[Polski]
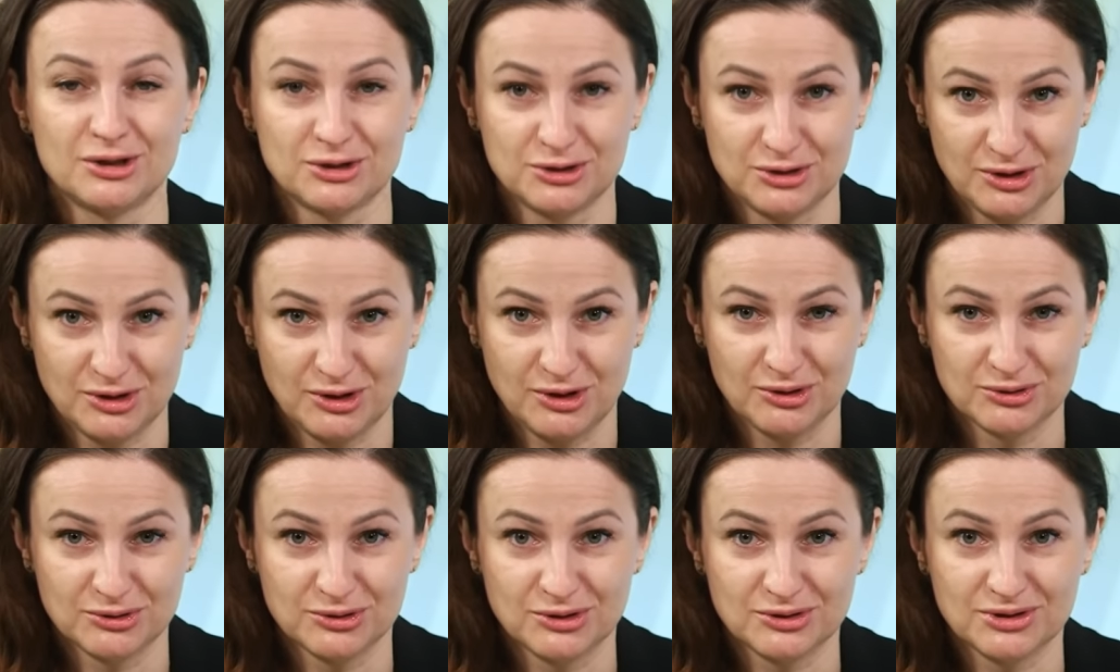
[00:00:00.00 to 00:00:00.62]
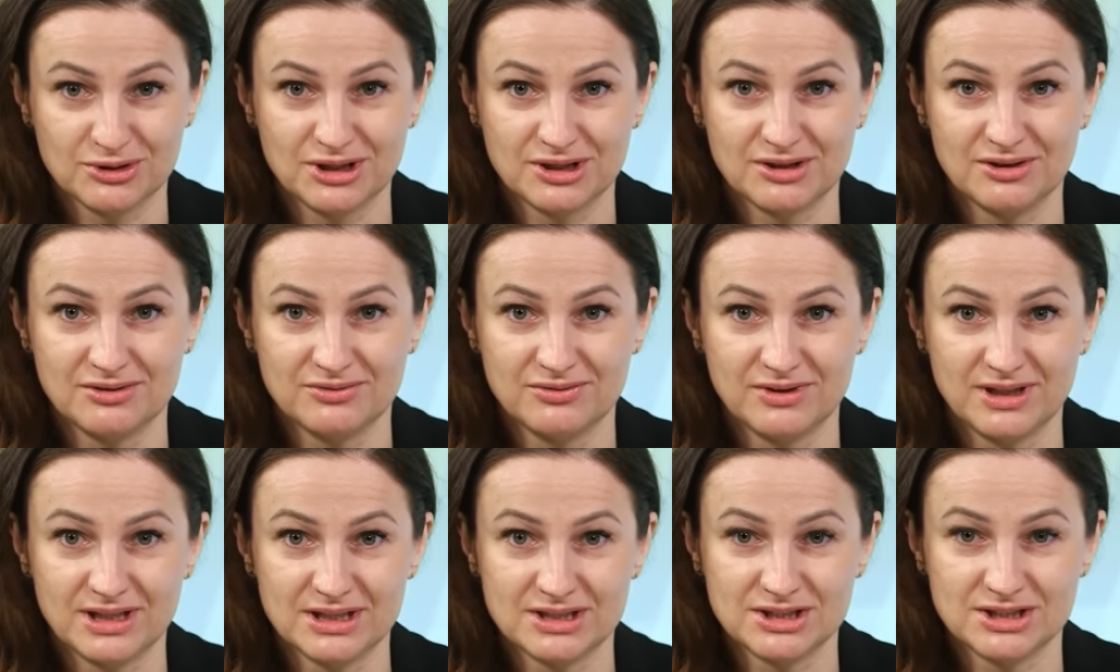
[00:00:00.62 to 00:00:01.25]
kto do
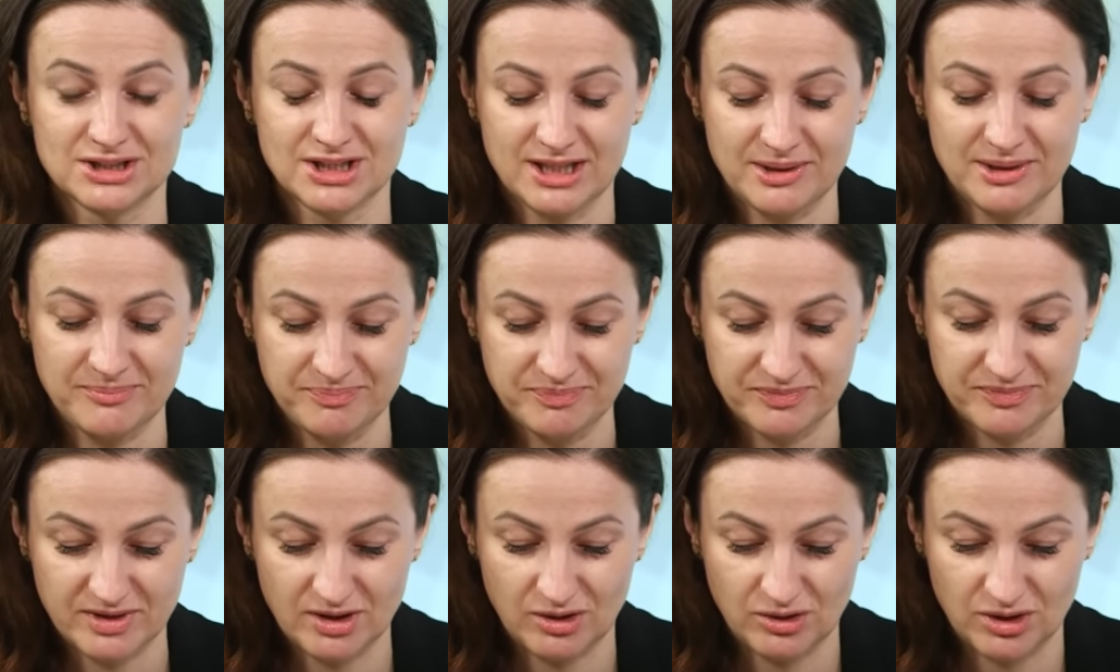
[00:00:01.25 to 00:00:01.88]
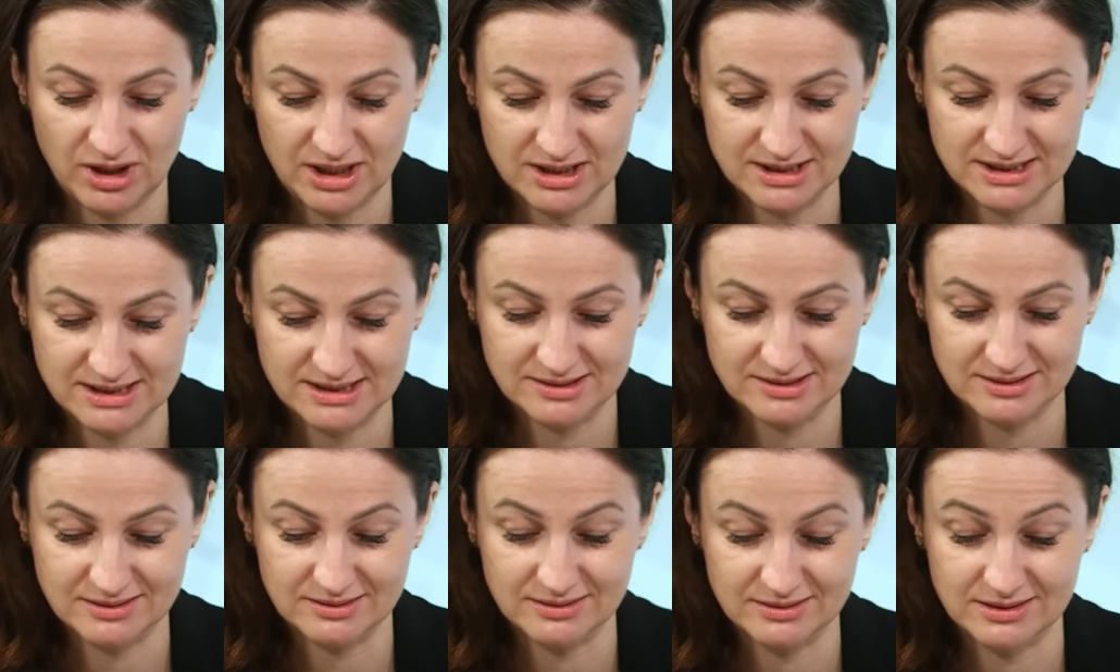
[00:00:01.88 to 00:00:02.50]
niego wejdzie
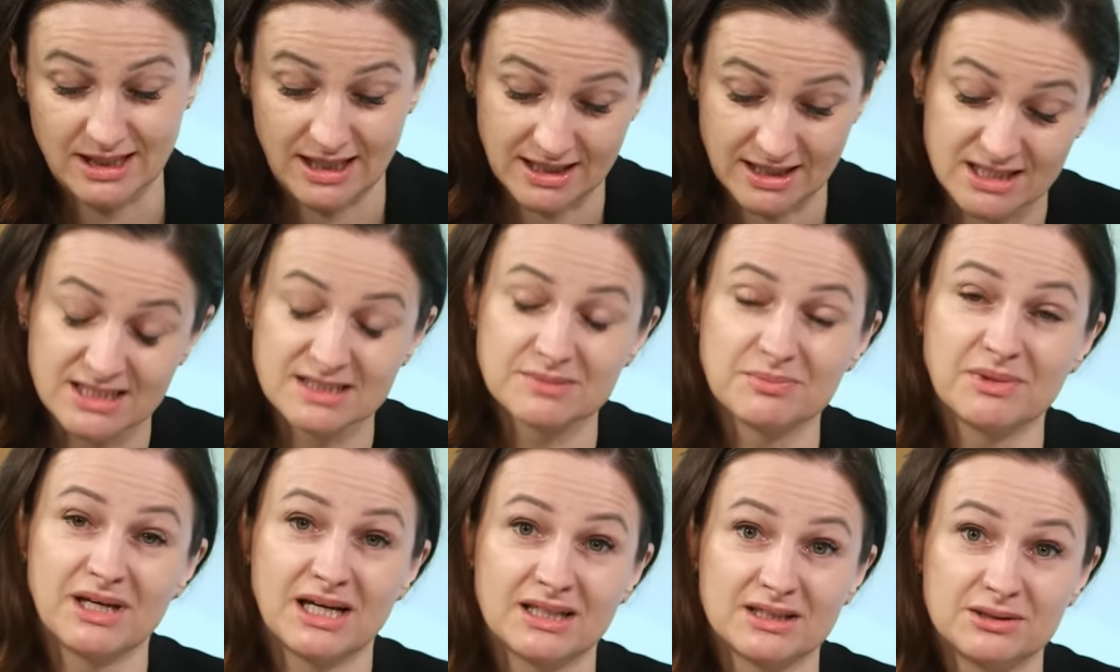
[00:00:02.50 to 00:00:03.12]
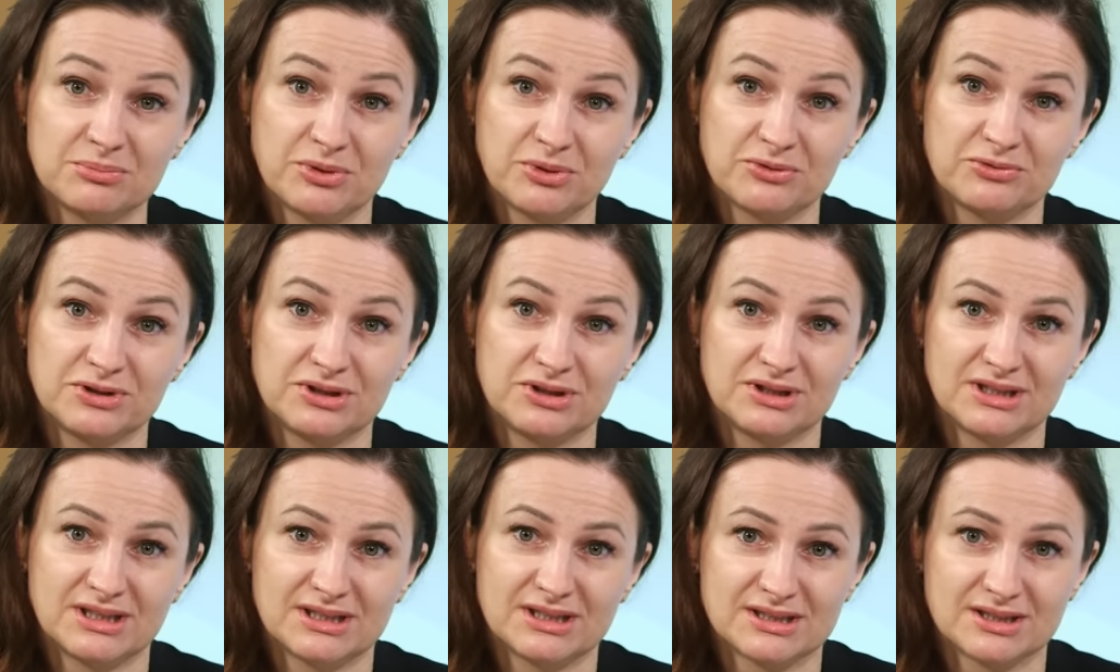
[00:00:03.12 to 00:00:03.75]
oraz jakie zmiany
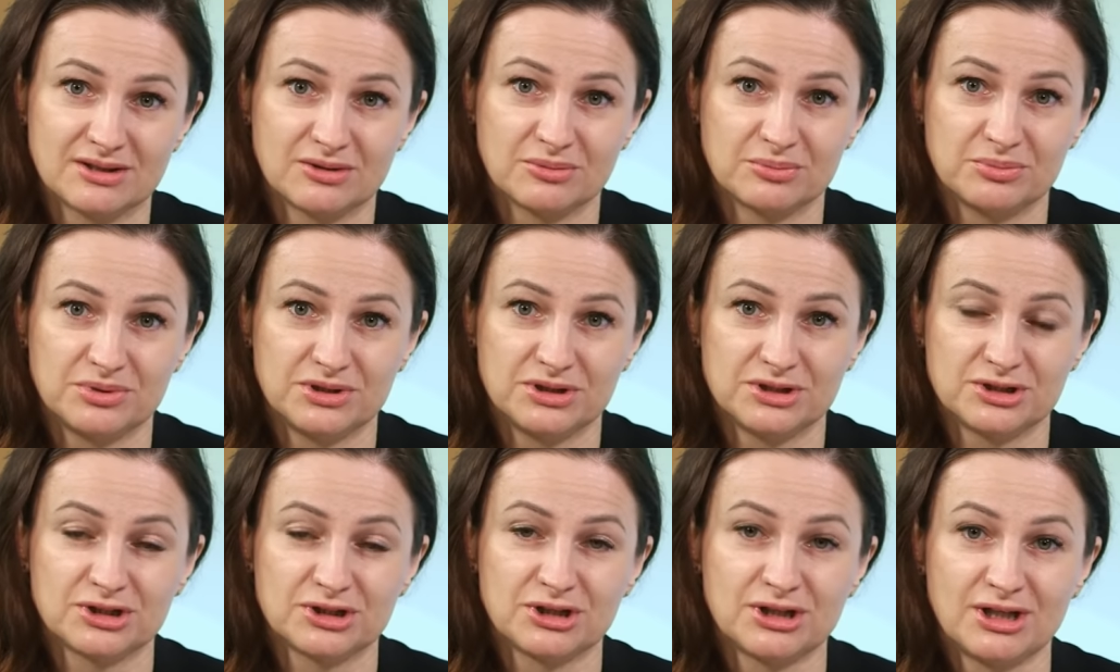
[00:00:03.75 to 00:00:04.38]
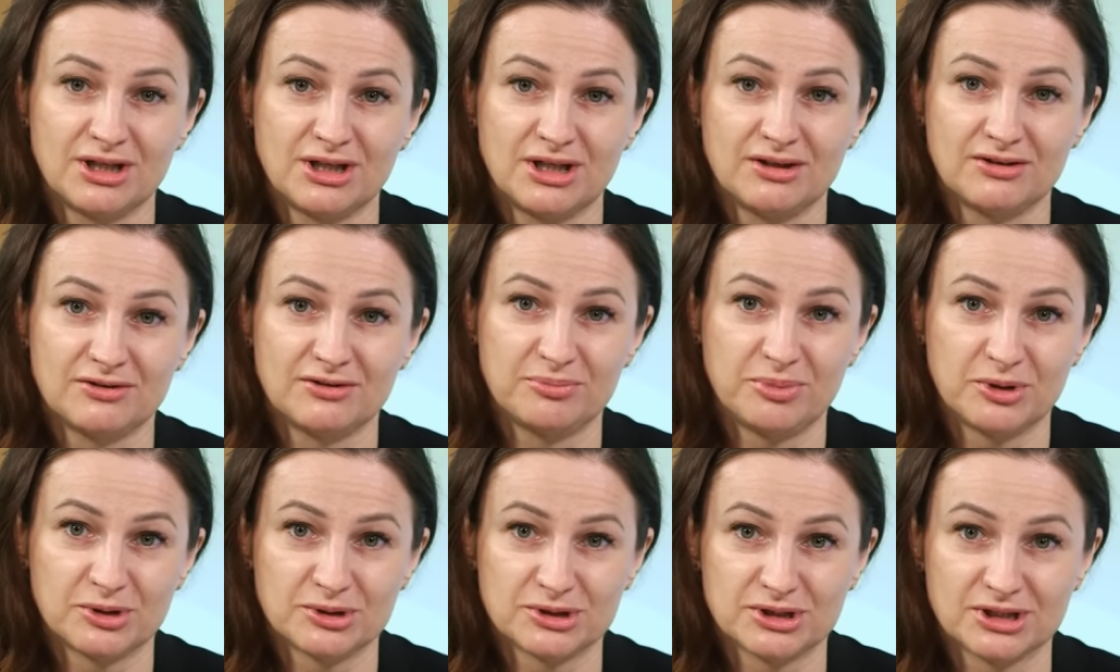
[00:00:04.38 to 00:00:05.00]
powinny nastąpić
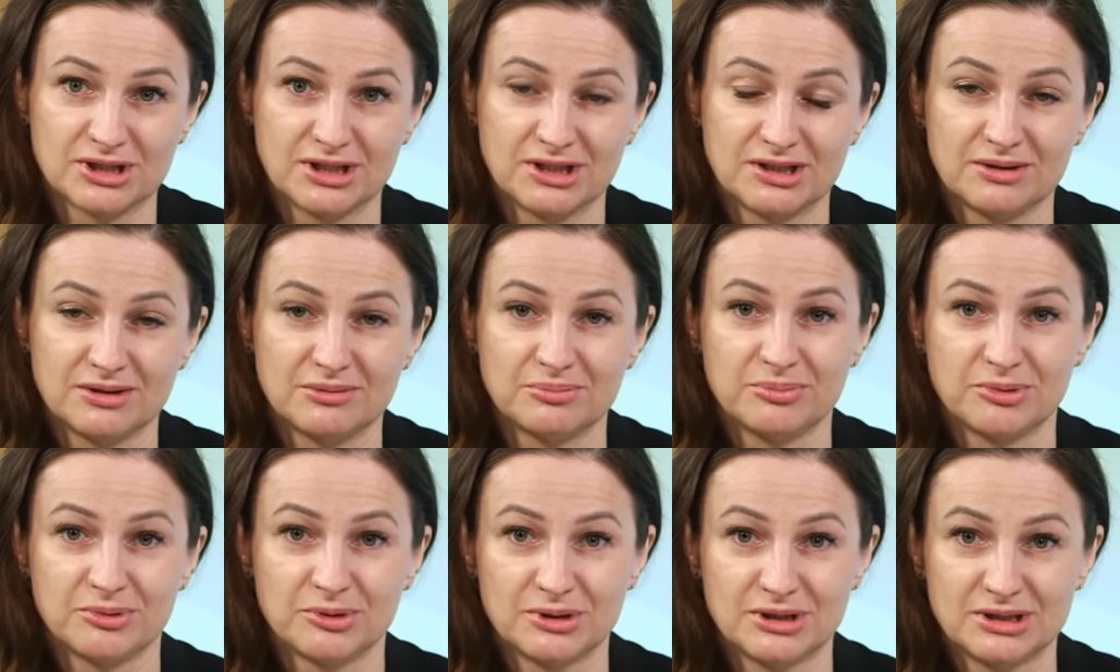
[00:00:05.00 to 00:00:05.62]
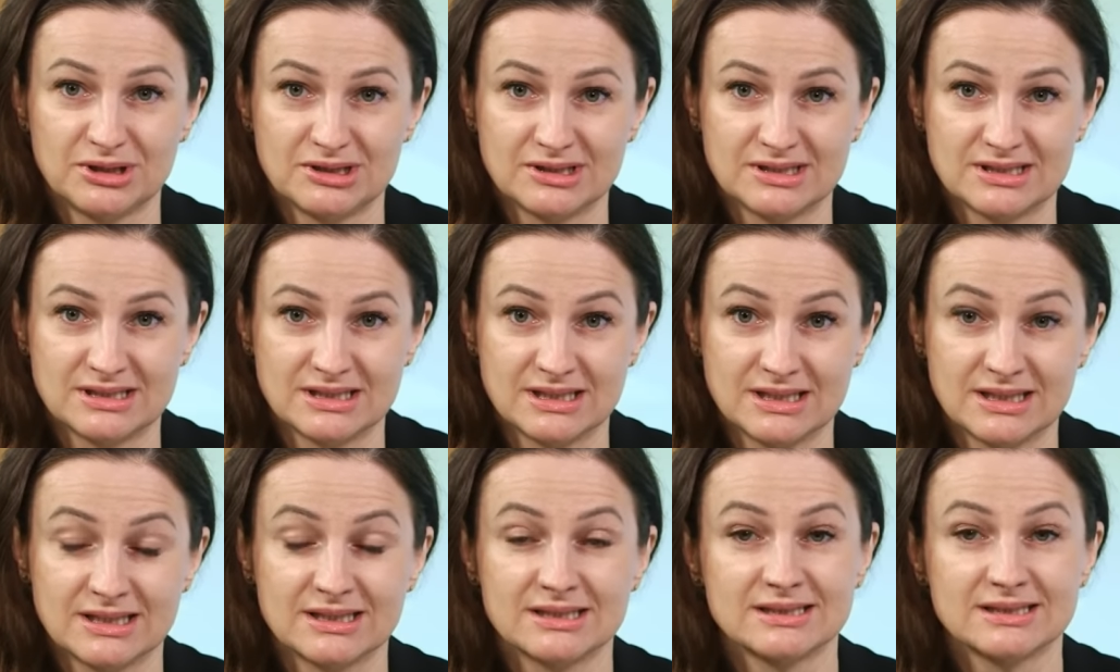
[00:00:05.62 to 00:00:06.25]
w polskiej
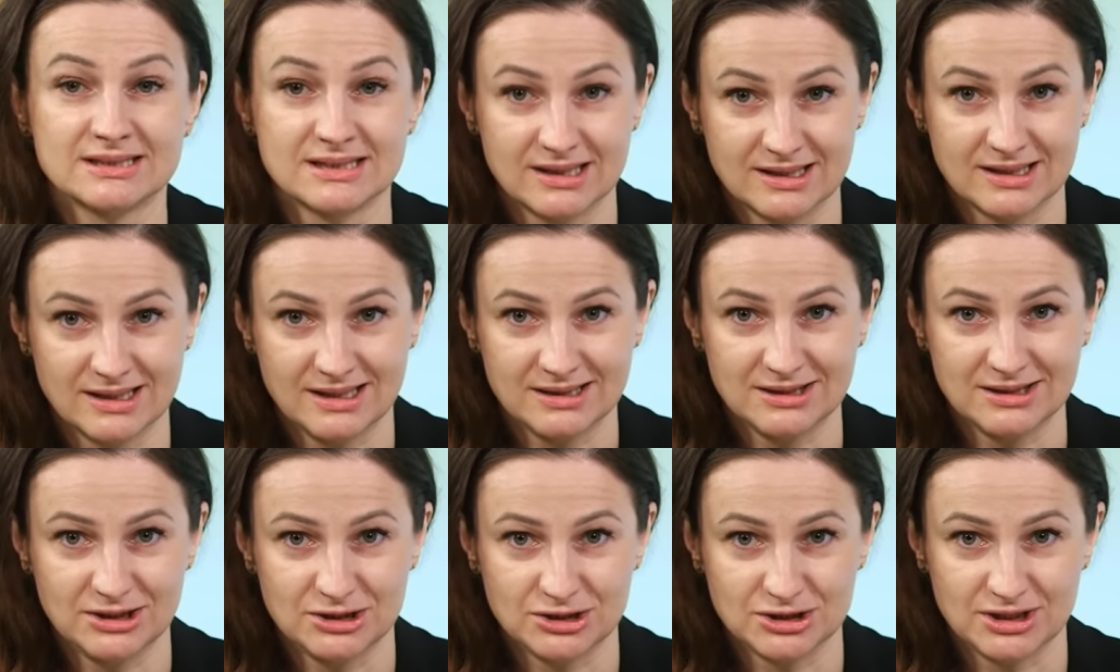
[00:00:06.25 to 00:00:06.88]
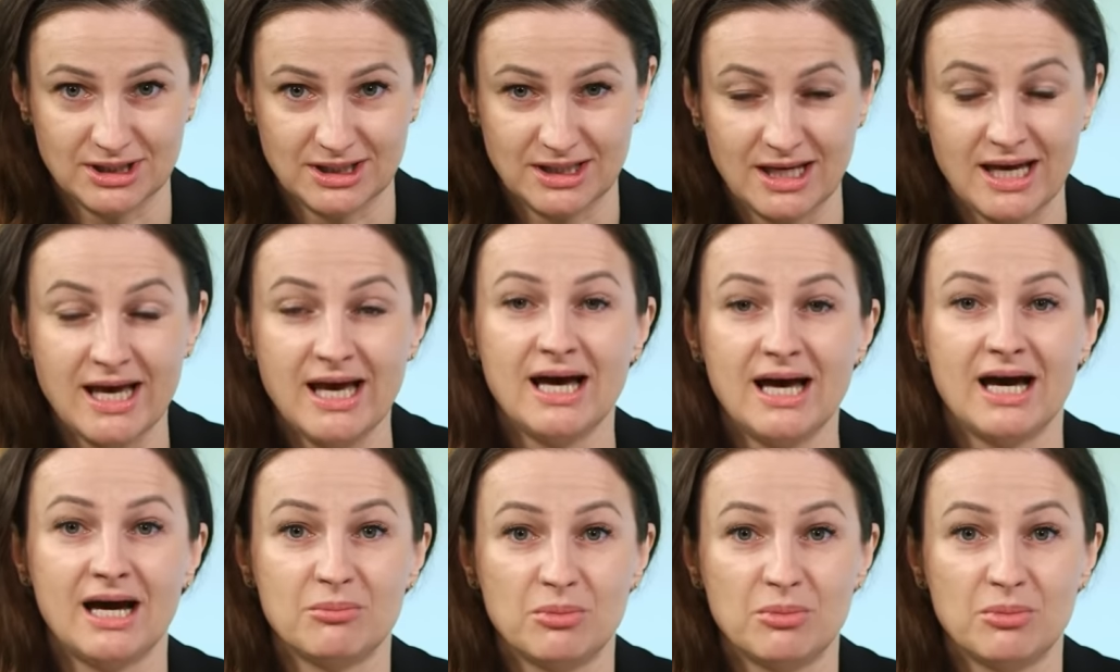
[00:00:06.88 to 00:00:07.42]
polityce zagranicznej.